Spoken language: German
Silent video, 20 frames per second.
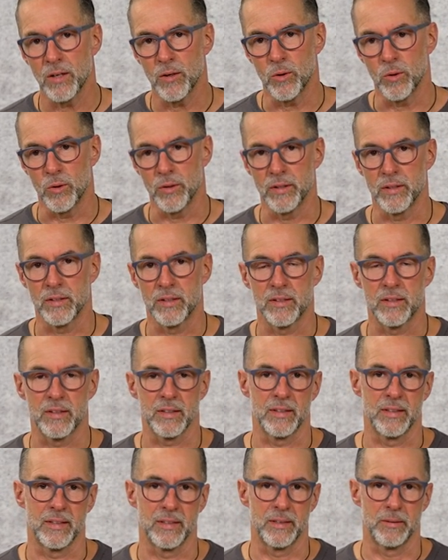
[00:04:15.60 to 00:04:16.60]
und
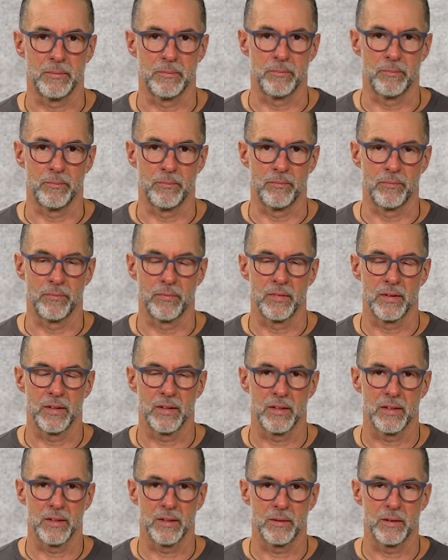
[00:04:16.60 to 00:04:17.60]
ähm,
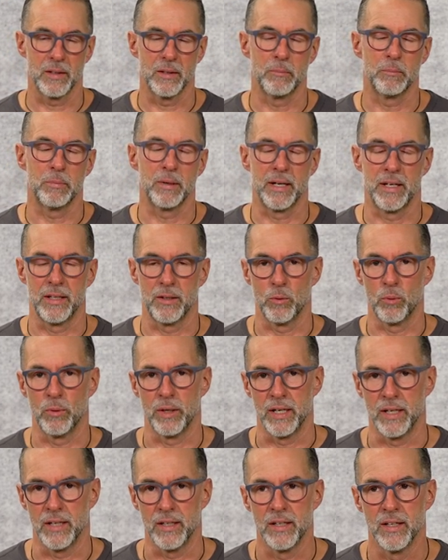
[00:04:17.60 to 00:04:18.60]
by the
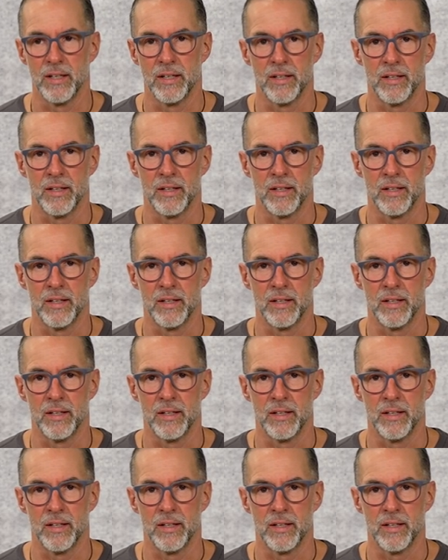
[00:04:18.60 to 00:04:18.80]
way,